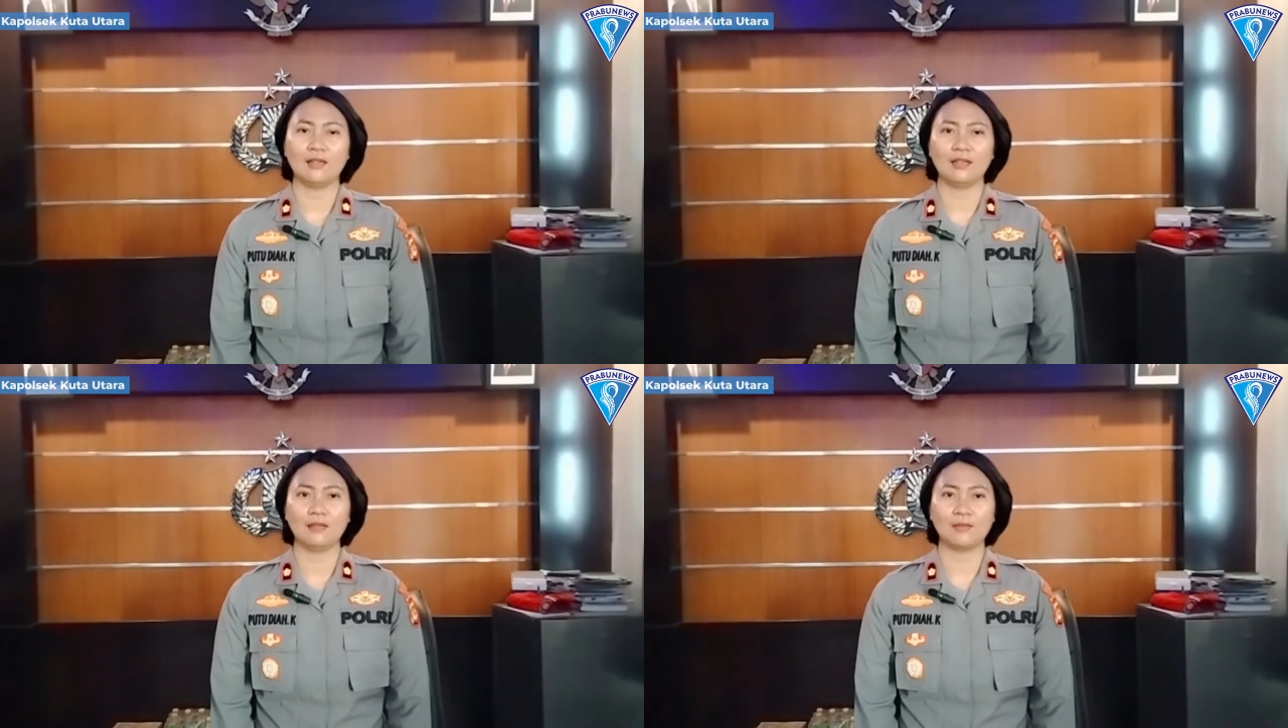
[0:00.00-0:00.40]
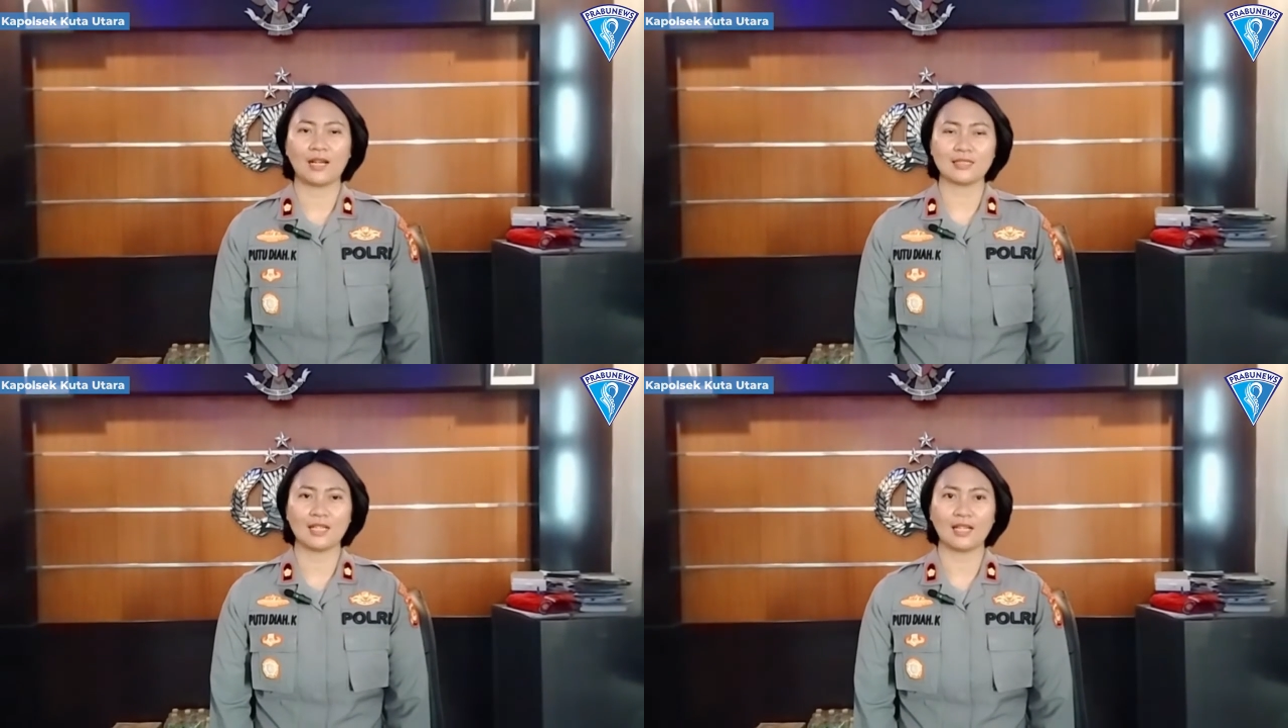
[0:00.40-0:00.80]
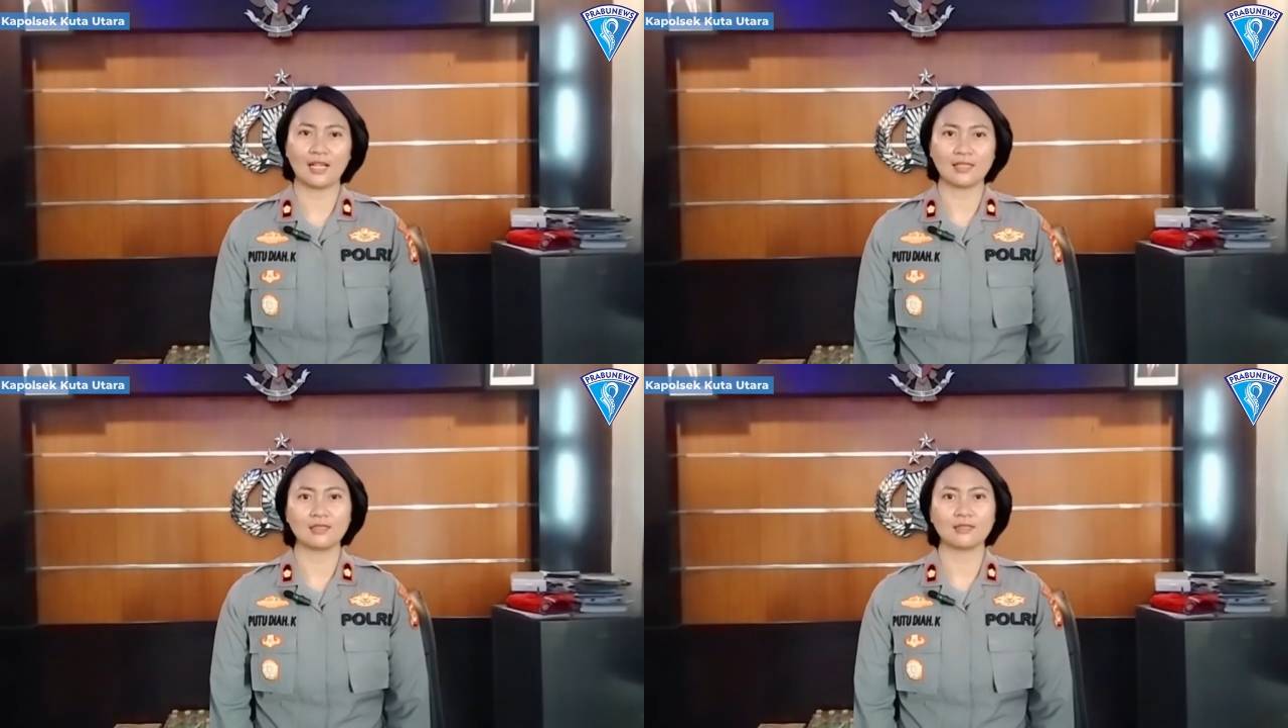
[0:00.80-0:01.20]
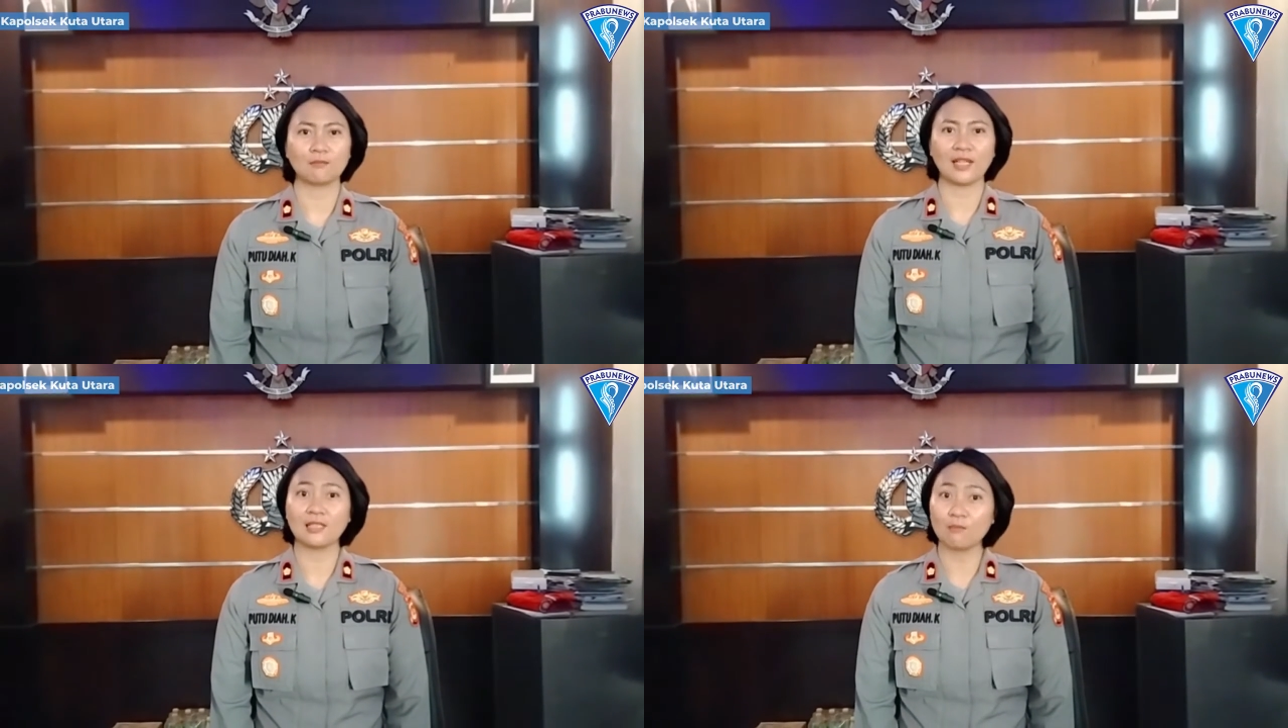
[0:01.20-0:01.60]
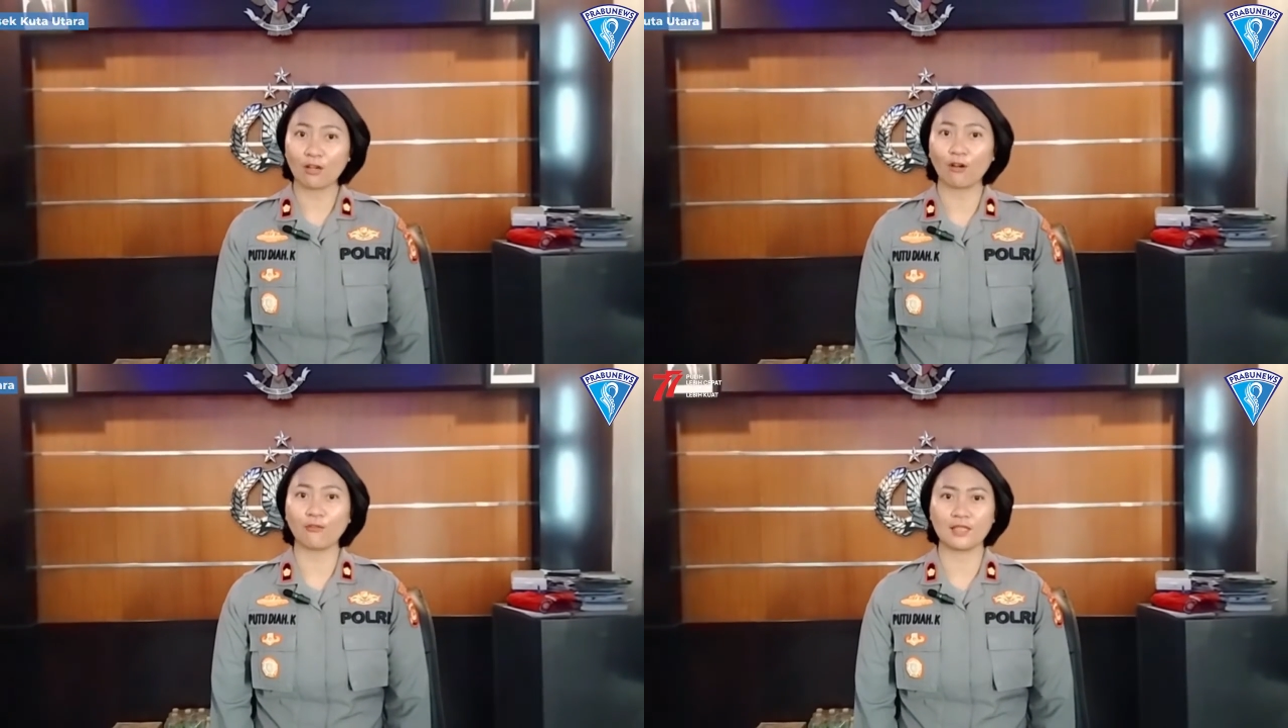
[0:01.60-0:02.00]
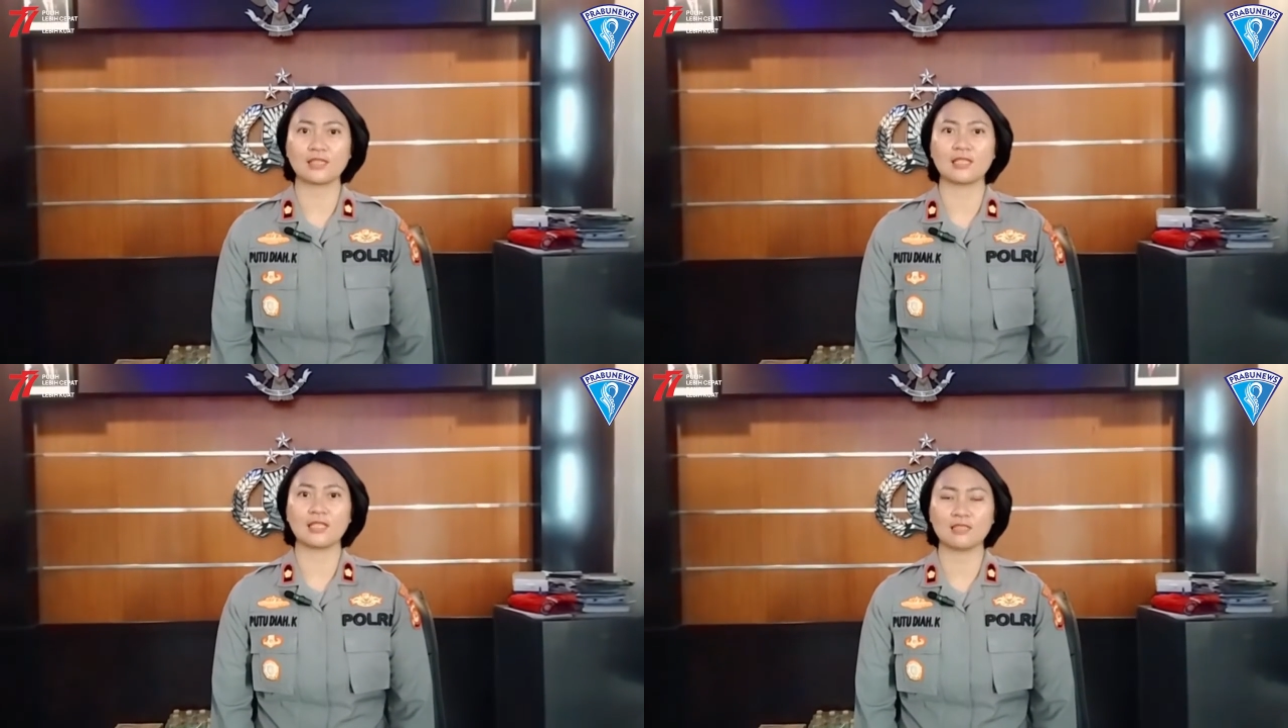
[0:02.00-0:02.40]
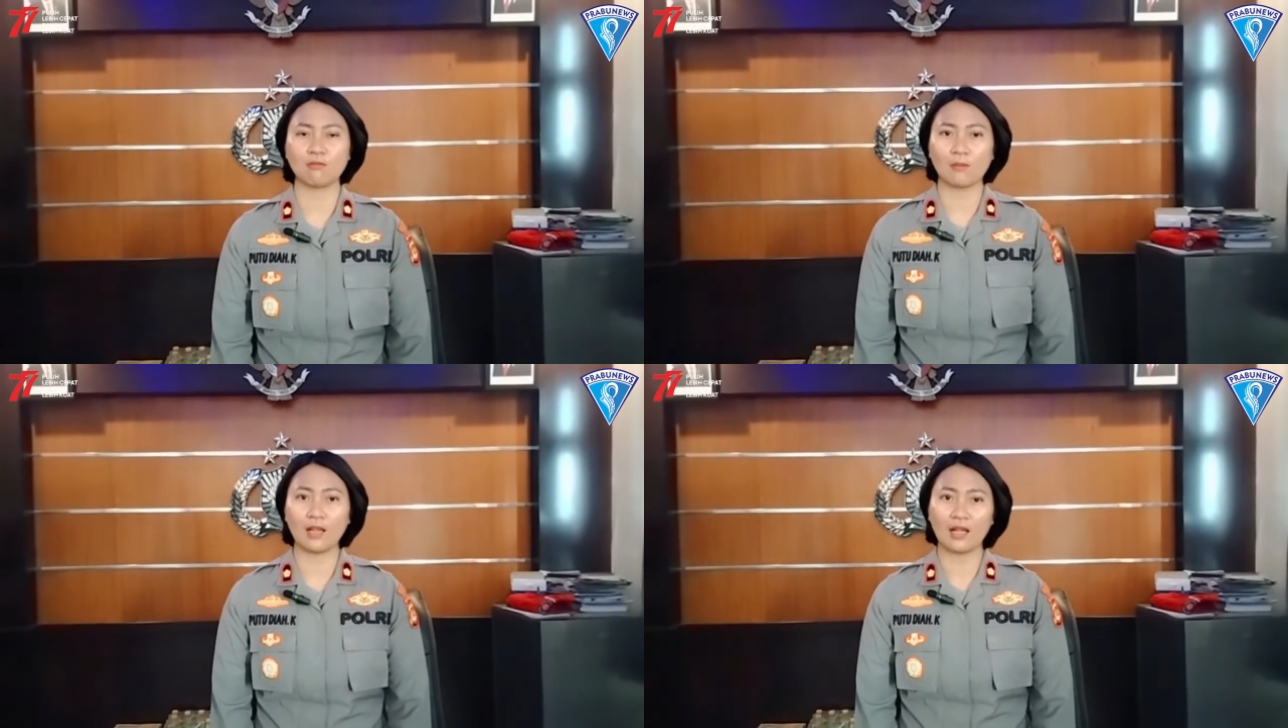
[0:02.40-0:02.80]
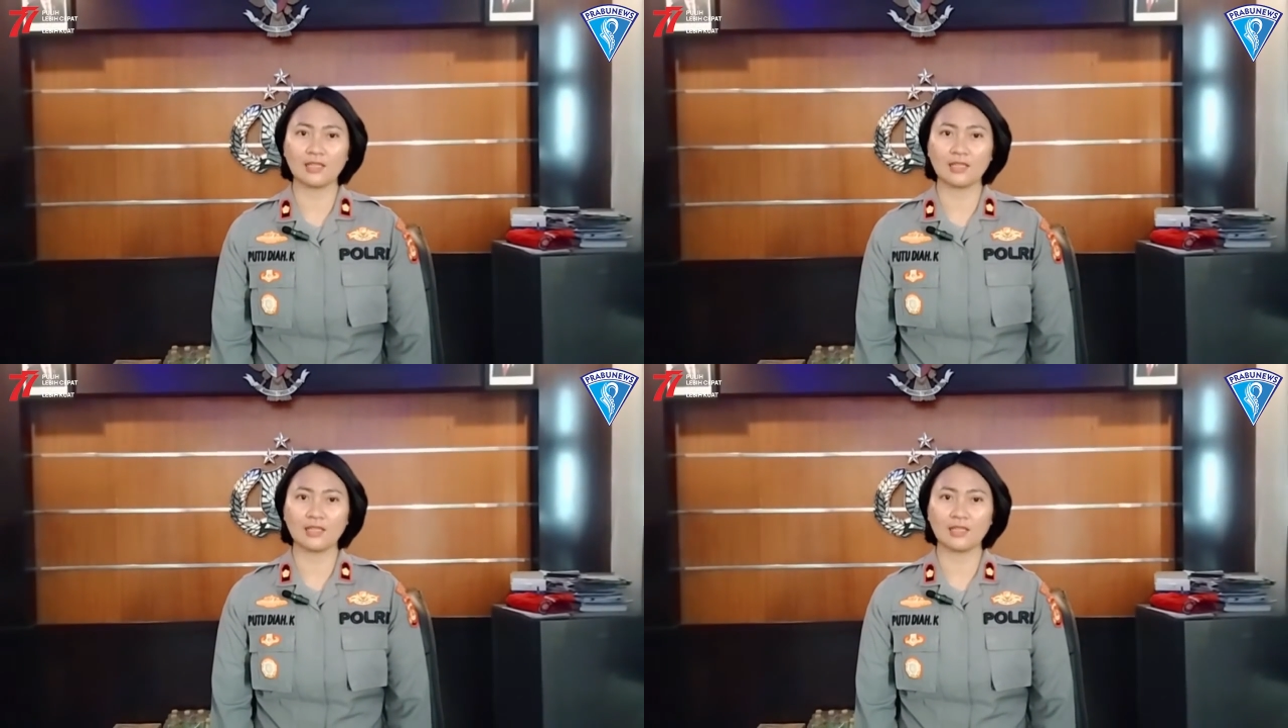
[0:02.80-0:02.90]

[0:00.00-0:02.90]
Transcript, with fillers: uh, merasakan pandemi COVID-19